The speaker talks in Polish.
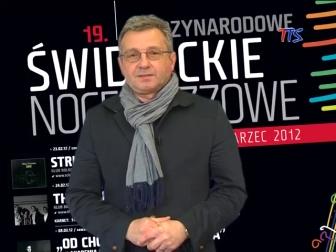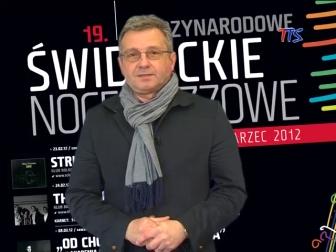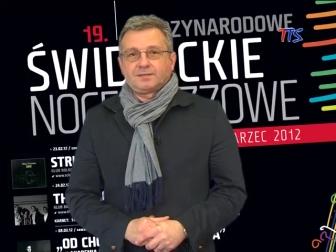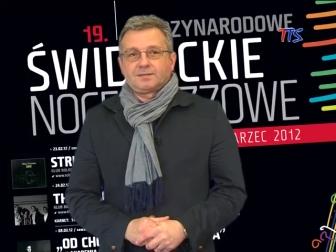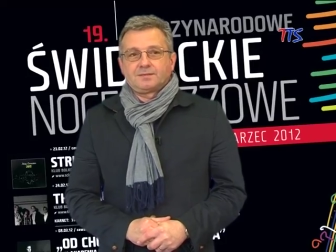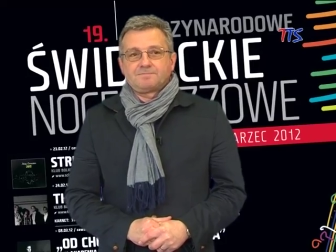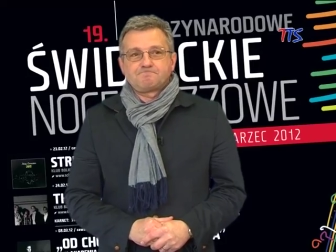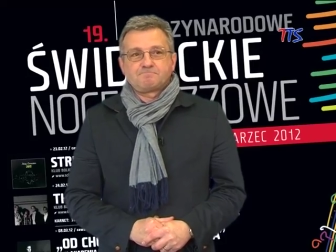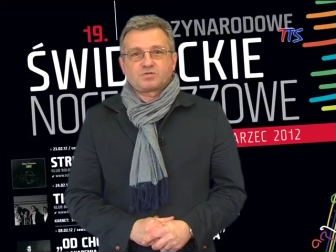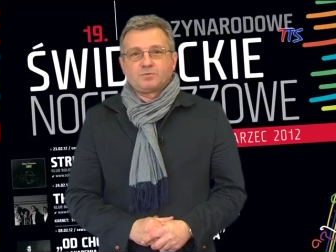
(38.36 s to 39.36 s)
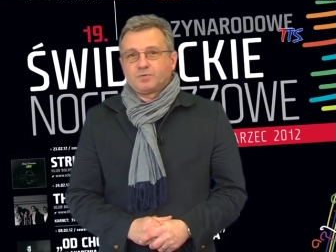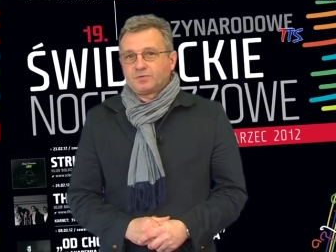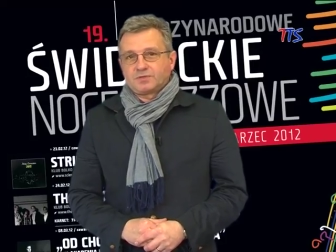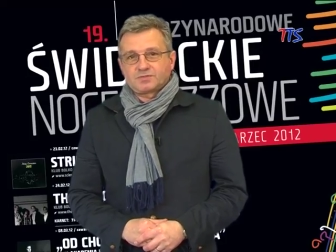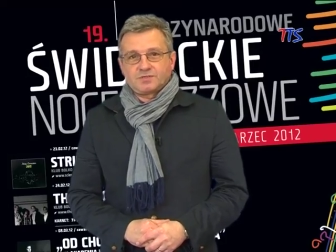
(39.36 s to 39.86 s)
y,
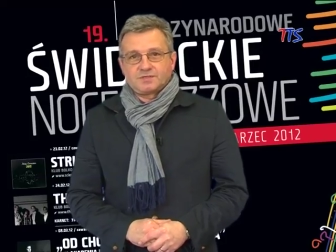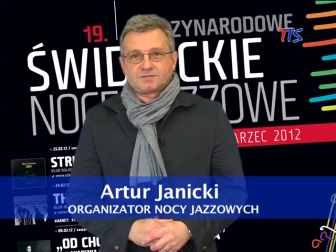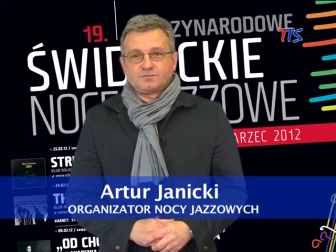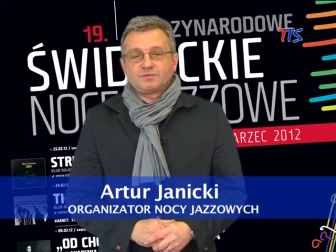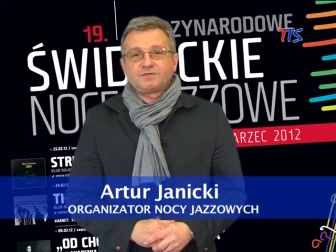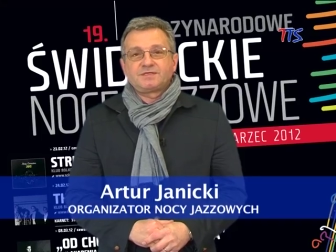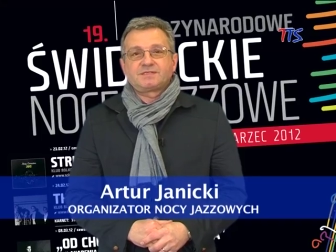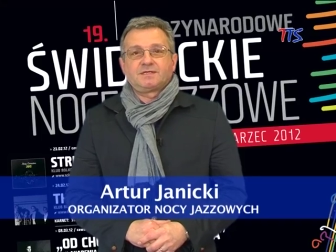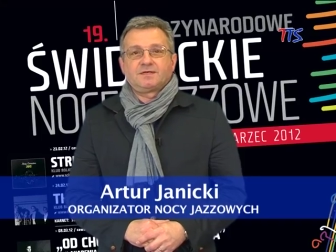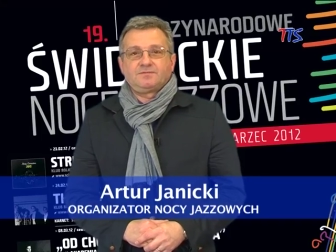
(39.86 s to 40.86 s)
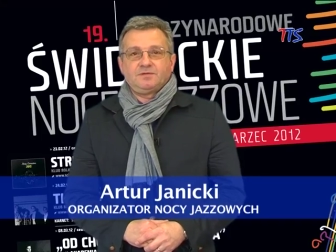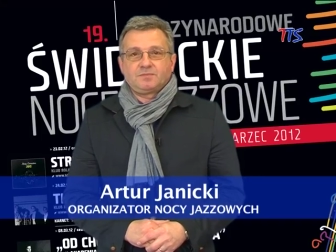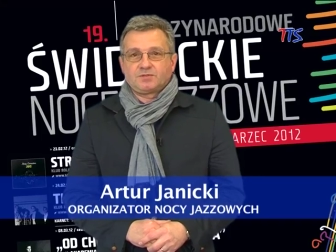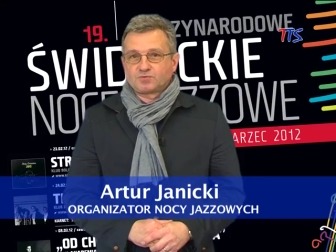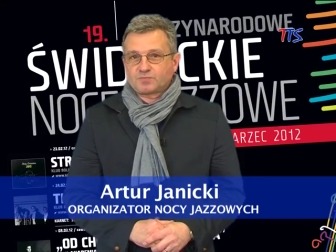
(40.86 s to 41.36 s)
przeboju Andrzeja Załuchy Selawi.
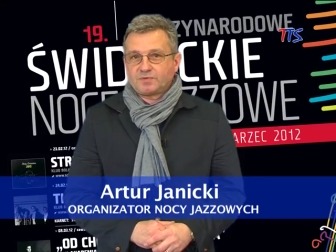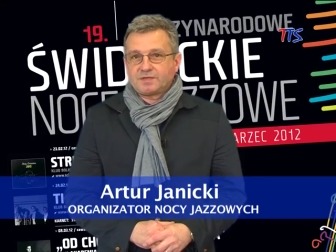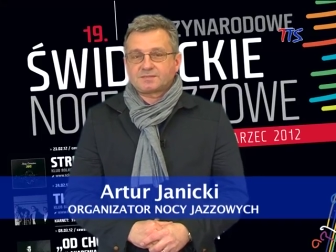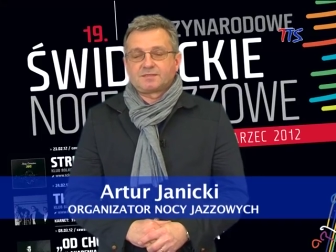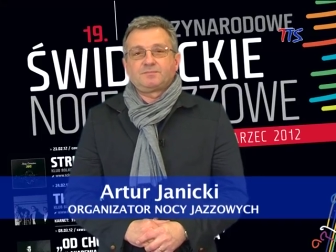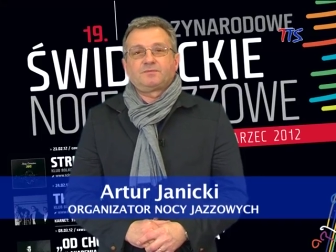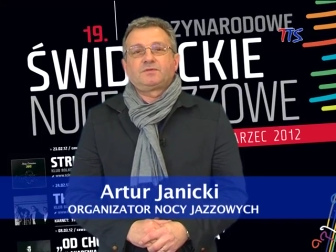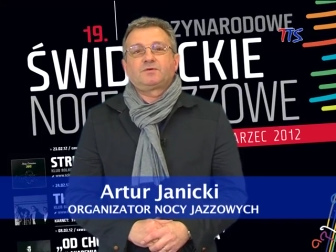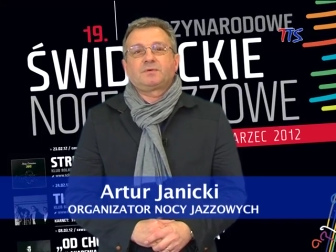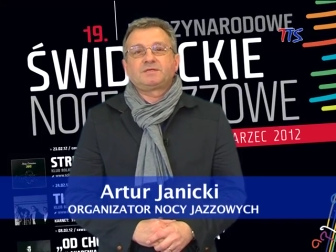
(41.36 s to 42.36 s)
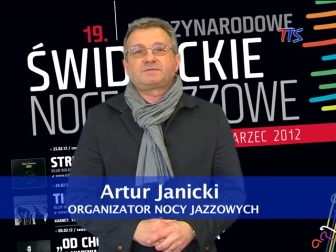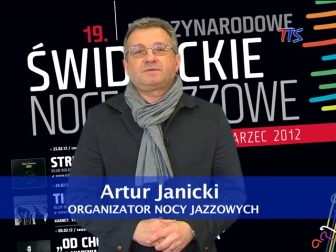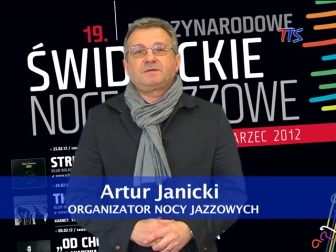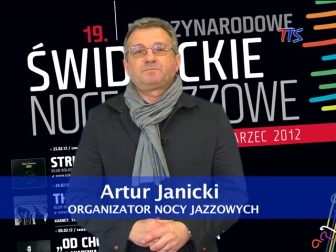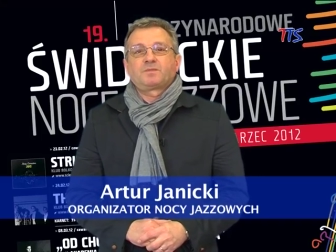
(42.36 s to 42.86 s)
Mateusz Połaski powitał
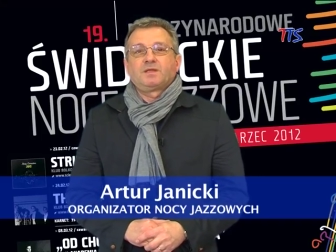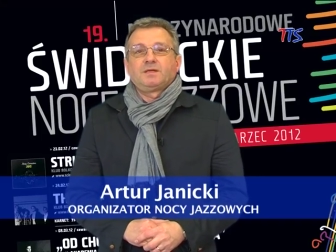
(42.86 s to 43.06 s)
Państwa.